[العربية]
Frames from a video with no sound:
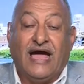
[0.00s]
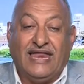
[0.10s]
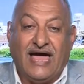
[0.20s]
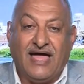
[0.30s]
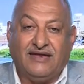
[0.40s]

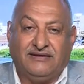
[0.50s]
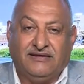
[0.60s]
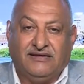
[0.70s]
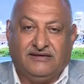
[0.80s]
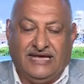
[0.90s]
الآن
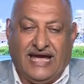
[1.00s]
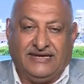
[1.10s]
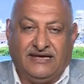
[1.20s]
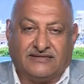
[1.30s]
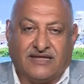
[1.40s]

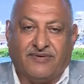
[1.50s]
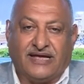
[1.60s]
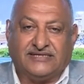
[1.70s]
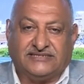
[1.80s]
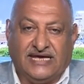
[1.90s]
يعني
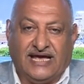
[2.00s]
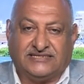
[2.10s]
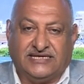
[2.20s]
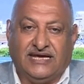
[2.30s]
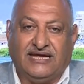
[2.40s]
الطبقة
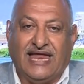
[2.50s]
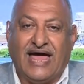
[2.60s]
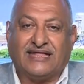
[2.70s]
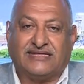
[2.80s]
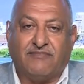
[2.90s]
السياسية
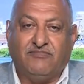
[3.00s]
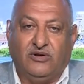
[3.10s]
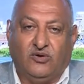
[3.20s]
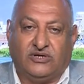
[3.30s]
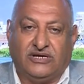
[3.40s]
لا
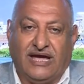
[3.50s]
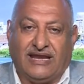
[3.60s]
تملك